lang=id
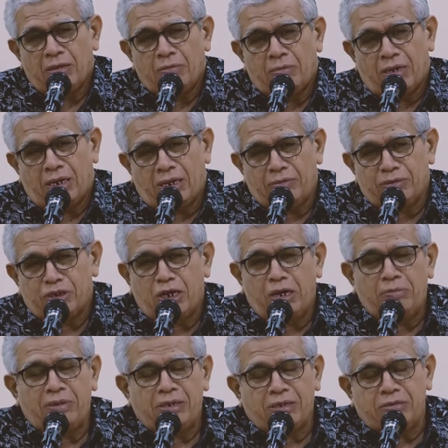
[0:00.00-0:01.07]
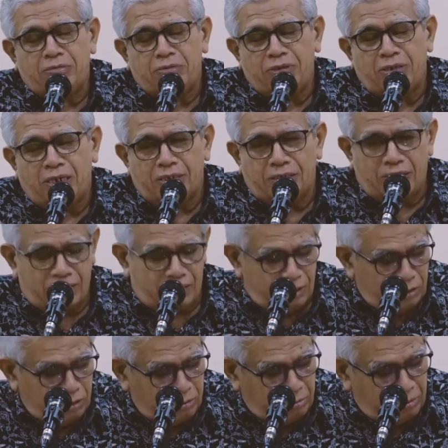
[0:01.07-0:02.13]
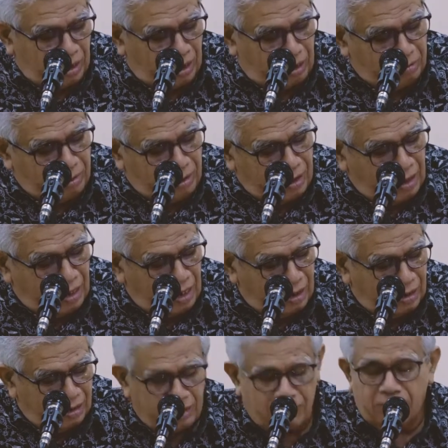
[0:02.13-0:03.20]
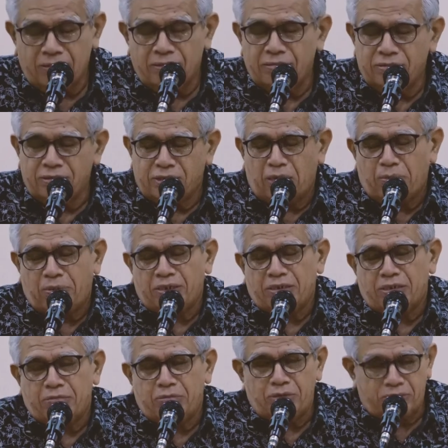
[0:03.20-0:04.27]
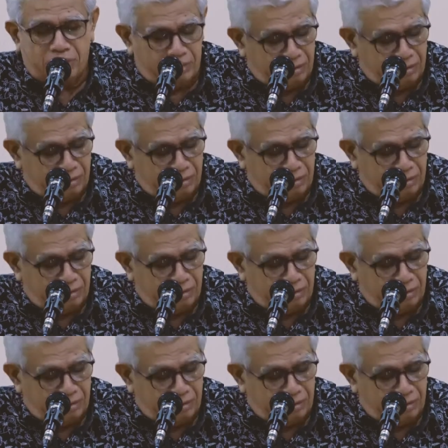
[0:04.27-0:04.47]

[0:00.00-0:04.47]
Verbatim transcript: Maka Nabi Sulaiman kemudian tersenyum karena mendengar ucapan semut,